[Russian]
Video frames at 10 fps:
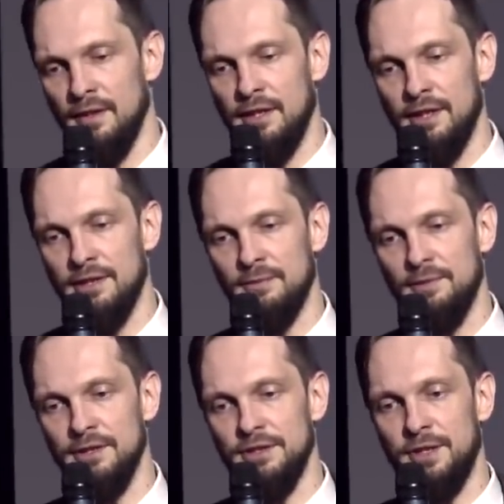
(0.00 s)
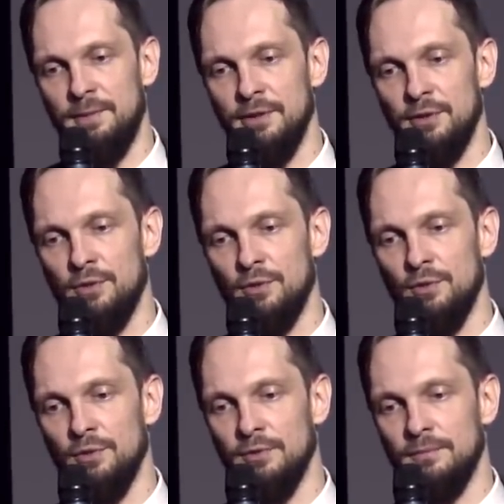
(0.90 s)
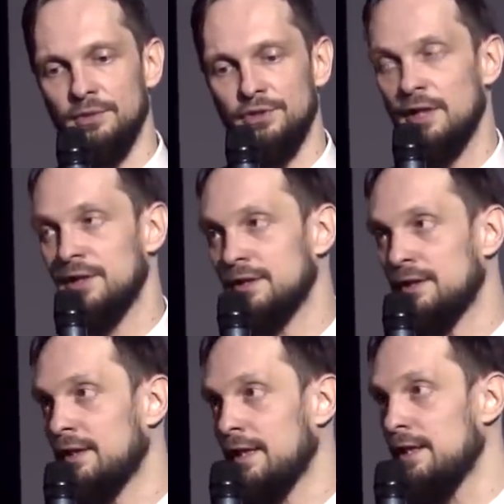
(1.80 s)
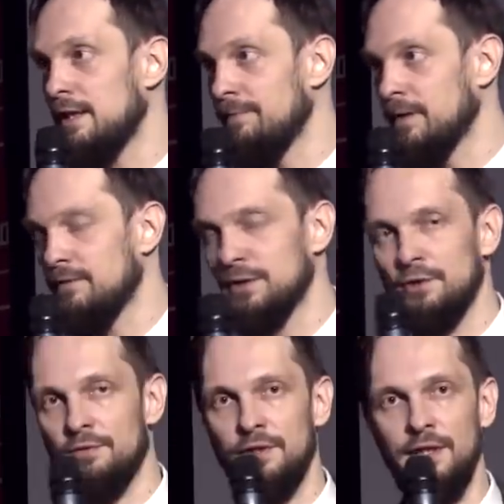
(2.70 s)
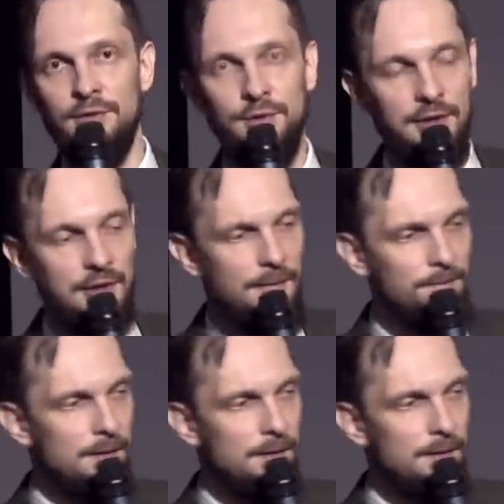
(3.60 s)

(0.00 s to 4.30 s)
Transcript: как это было закреплено у Чарльза Лаэля в основах геологии,